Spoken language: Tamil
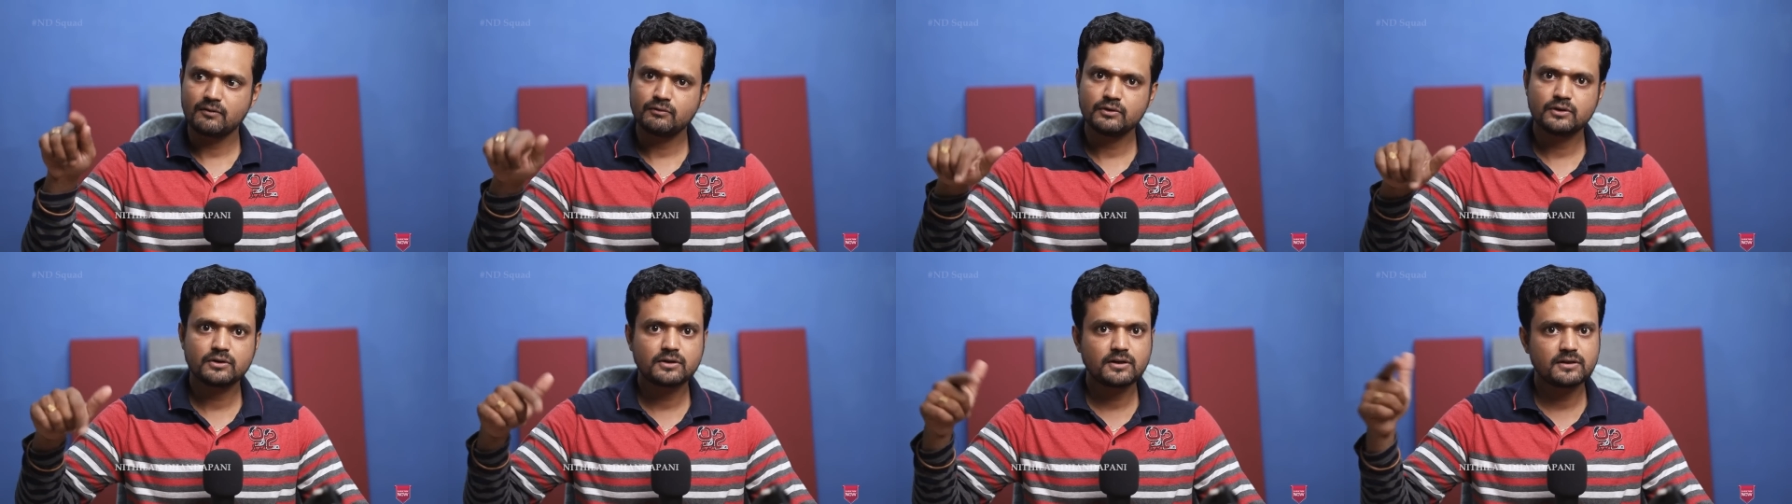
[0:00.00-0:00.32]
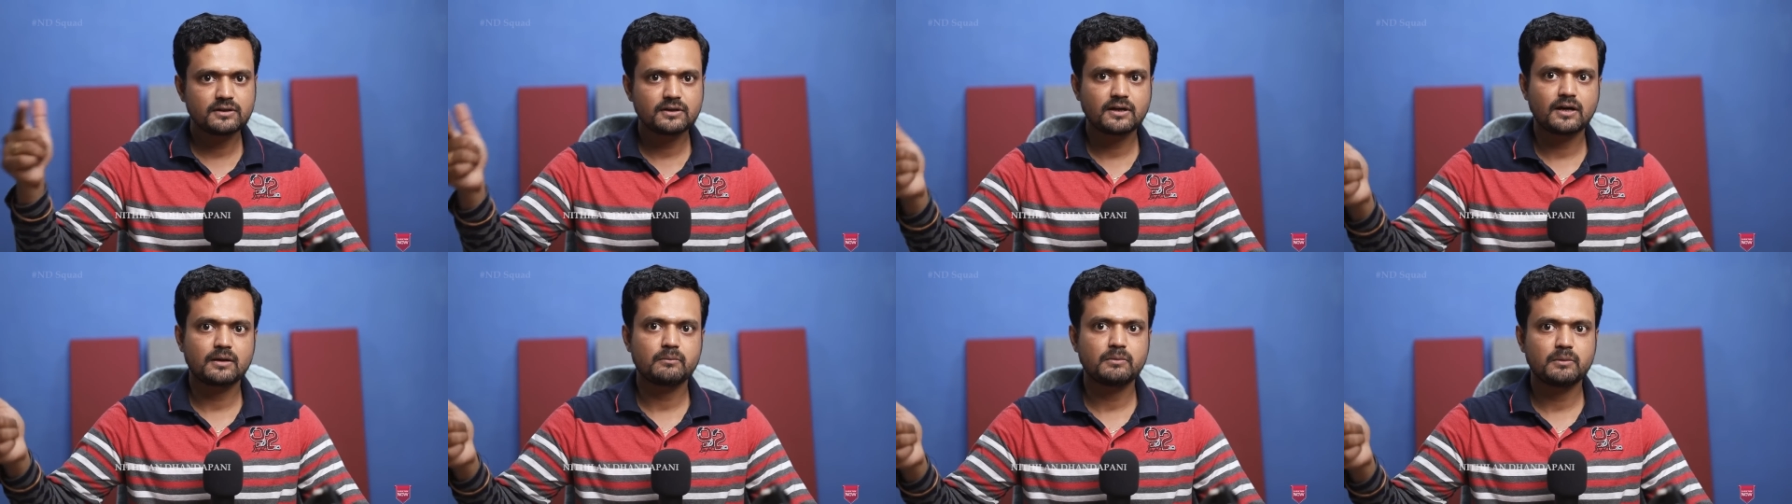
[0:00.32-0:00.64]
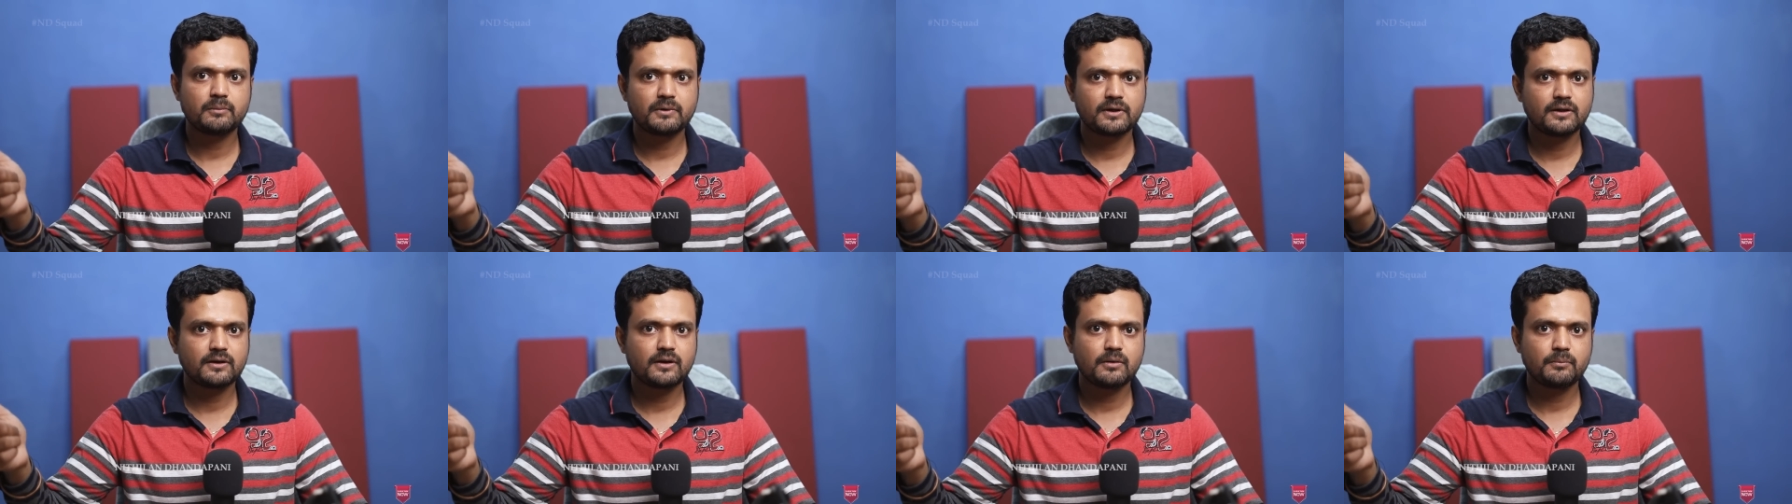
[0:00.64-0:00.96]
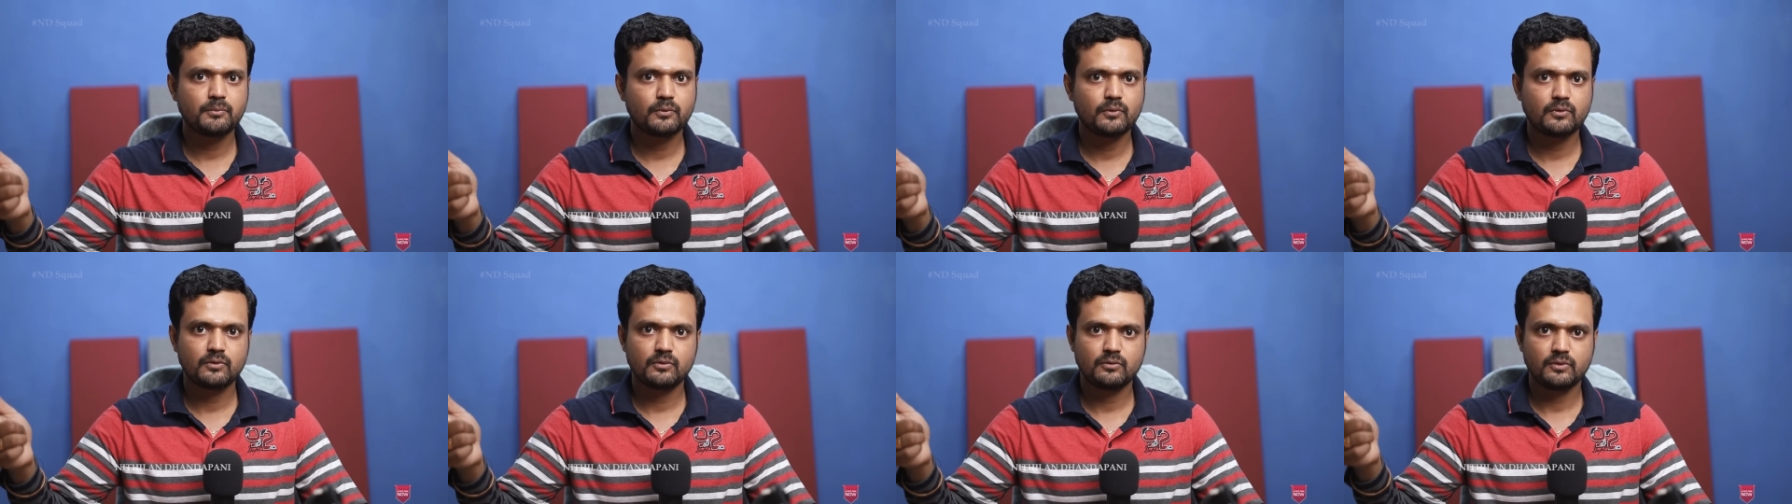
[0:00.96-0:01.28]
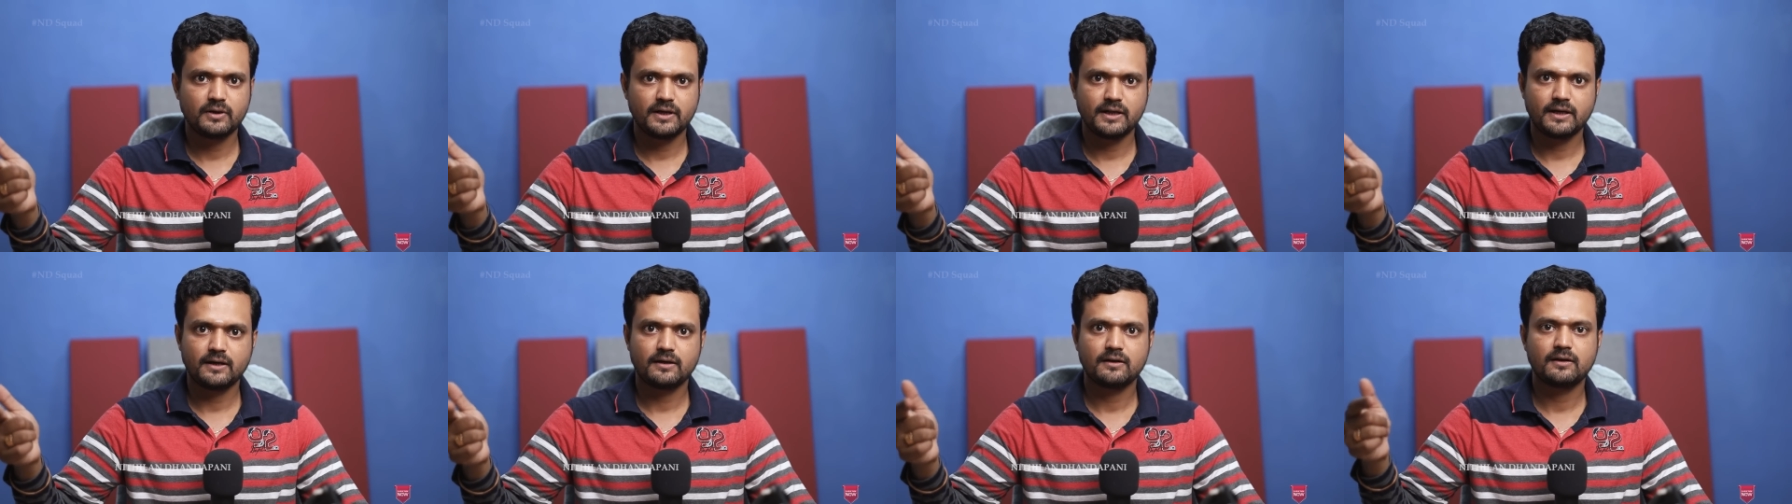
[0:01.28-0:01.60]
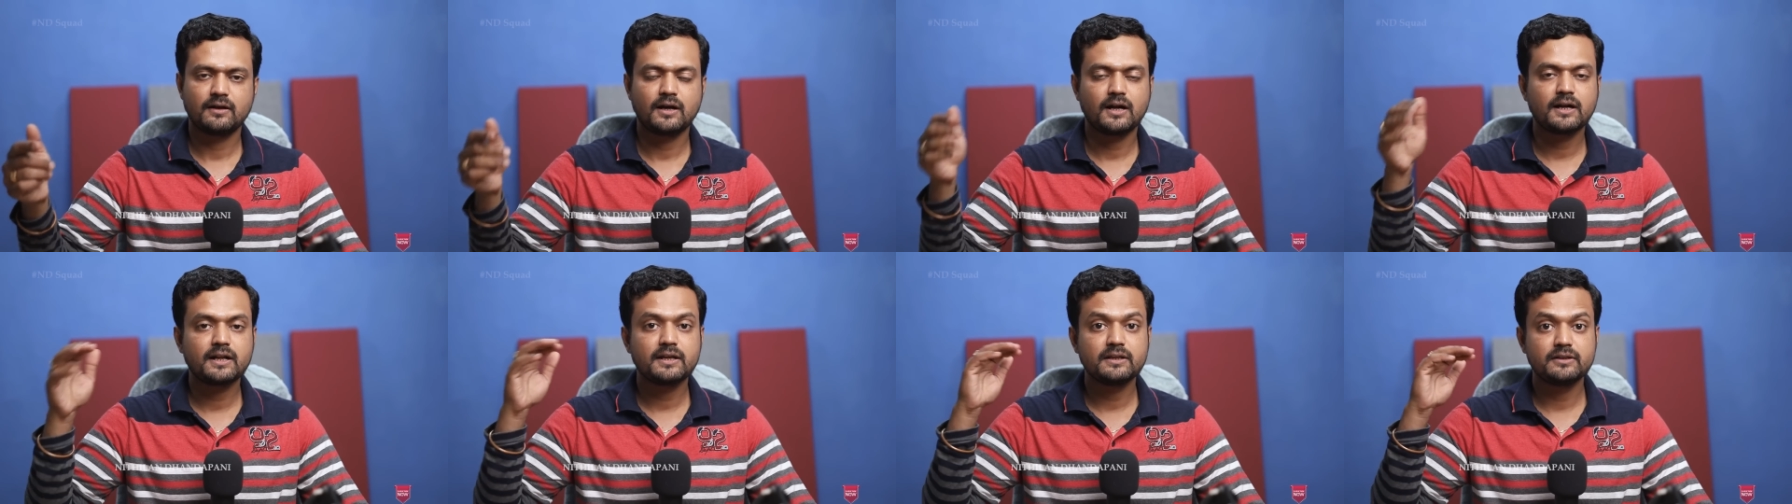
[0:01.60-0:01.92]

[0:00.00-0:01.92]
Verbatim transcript: அவனுக்கு அது கர்ம பலனாக போகும் இல்லையா